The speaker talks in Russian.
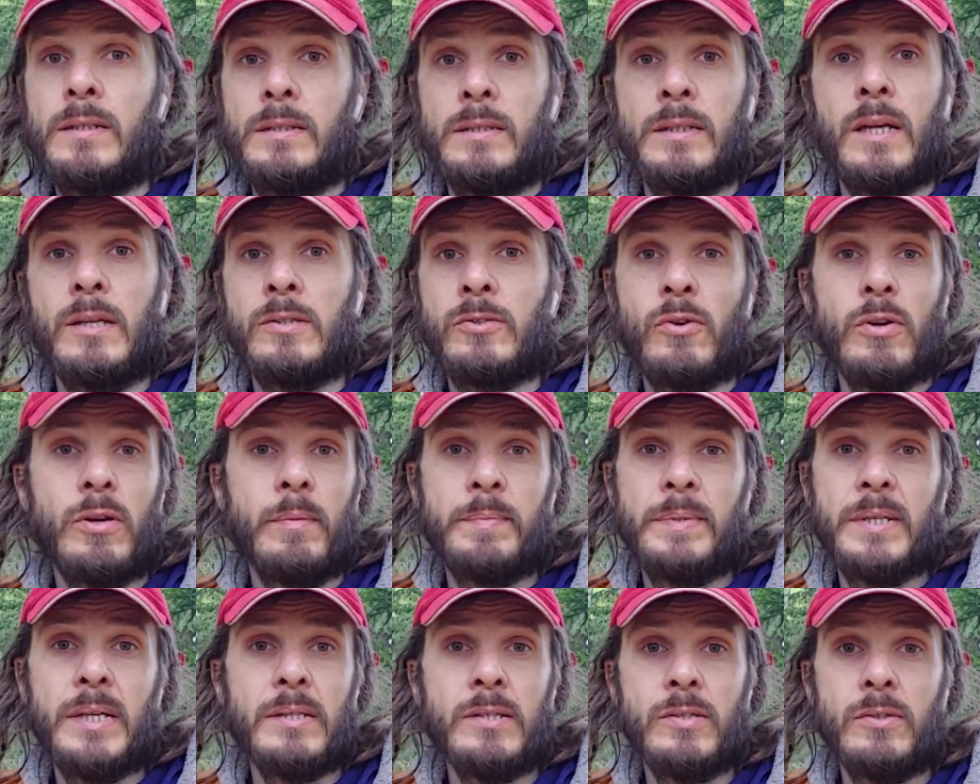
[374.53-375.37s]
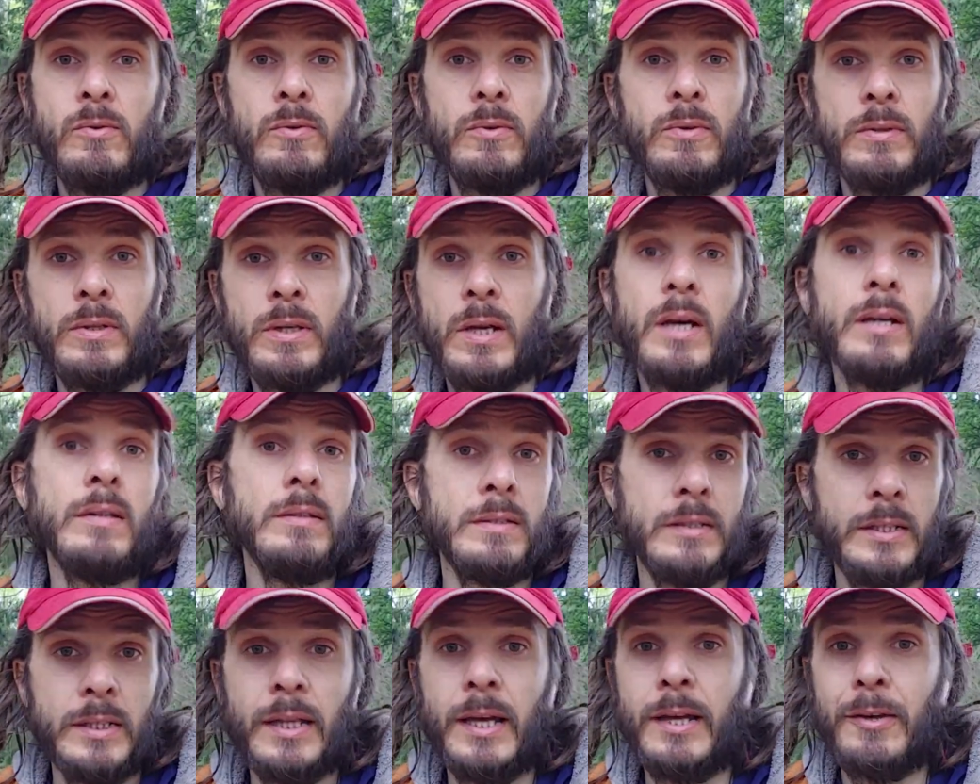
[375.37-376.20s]
За 40-50 секунд я
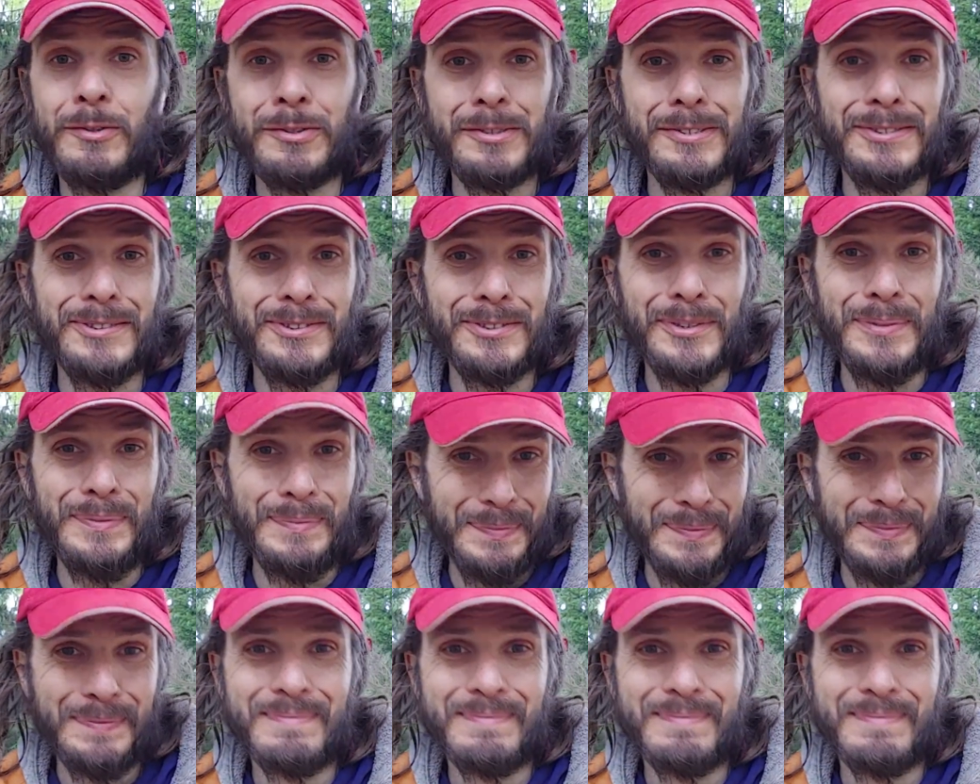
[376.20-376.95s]
тебе даю слезу